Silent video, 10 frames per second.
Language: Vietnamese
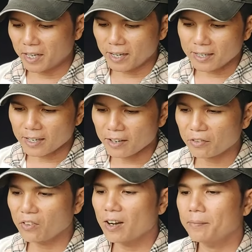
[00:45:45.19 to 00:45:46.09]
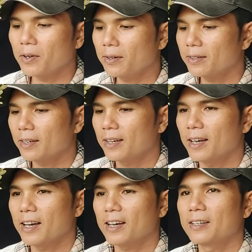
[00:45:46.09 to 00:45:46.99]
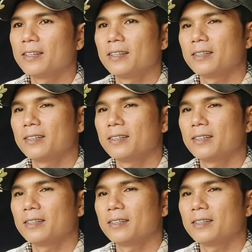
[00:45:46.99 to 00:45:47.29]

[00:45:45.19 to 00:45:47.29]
dĩa rất là phù hợp luôn à,